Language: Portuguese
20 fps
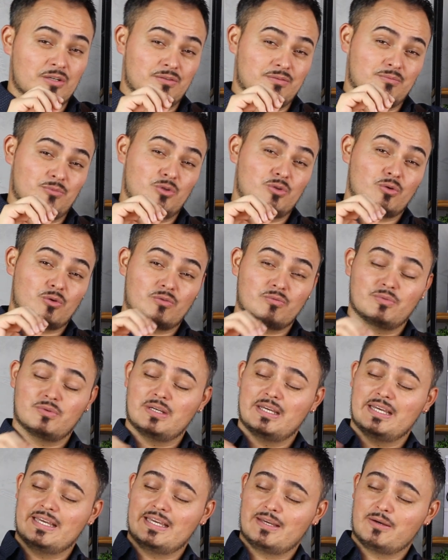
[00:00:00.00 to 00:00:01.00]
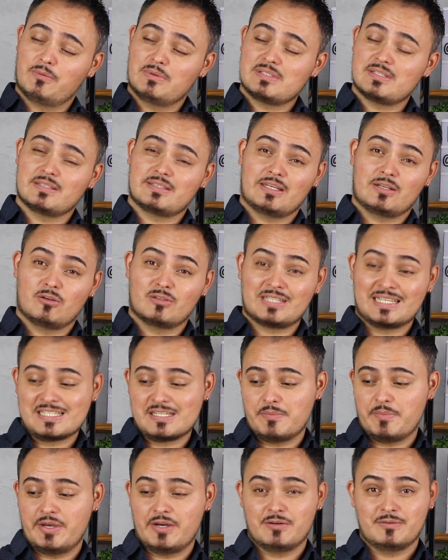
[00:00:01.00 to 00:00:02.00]
muito é, whisky, tem notas de
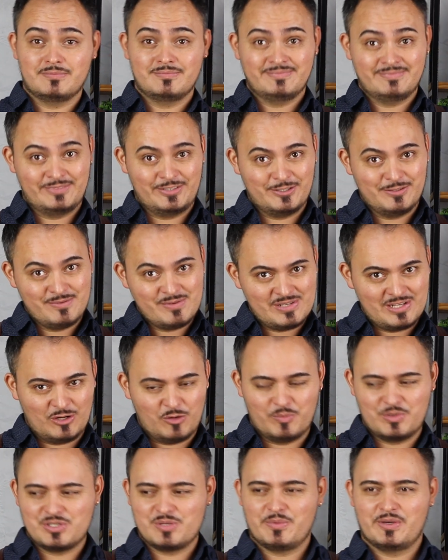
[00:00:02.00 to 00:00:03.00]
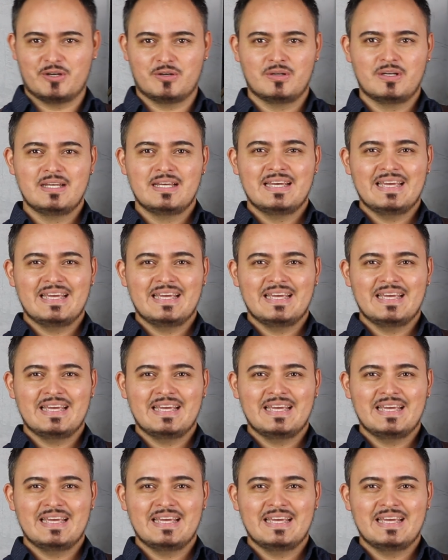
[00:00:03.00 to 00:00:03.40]
mel, viu? Xarope de mel.